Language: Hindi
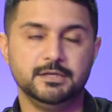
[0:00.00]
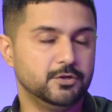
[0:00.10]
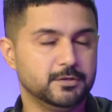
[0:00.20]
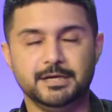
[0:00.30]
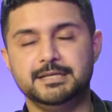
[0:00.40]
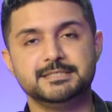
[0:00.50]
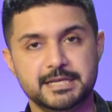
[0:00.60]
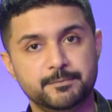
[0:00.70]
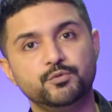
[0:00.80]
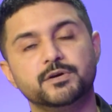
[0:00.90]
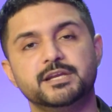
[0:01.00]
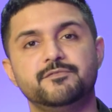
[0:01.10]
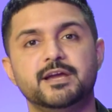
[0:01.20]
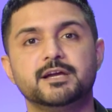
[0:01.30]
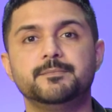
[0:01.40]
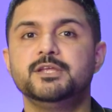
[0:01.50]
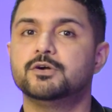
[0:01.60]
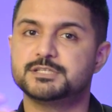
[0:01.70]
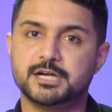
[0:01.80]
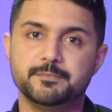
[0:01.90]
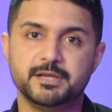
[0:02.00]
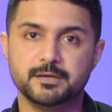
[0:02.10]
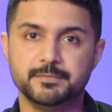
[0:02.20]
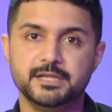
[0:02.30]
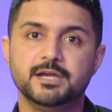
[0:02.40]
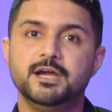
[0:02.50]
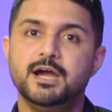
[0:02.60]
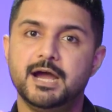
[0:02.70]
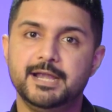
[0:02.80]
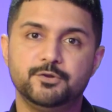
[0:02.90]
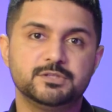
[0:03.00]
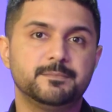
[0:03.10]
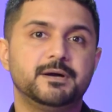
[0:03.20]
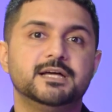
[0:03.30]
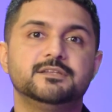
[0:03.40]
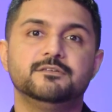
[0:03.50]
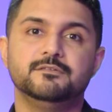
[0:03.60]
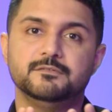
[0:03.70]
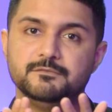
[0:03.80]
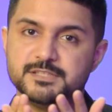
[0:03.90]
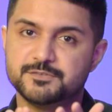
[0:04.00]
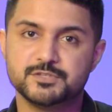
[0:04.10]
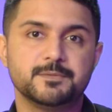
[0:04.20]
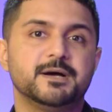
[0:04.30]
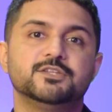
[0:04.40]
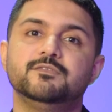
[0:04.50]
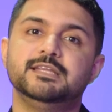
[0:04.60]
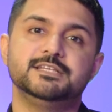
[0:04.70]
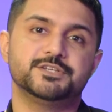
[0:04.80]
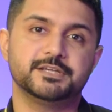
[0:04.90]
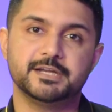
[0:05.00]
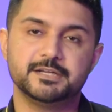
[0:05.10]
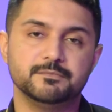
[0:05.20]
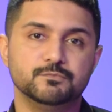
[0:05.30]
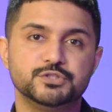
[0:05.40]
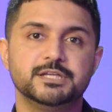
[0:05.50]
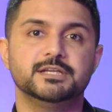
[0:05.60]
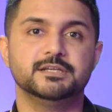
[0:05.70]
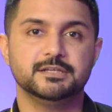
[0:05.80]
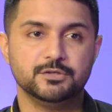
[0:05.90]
और एटलीस्ट एम टू वर्क इन अ फैन कंपनी और स्टार्ट माई कंपनी आई टुक द पाथ विच वॉज द पाथ ऑफ लीस्ट रिग्रेट मुझे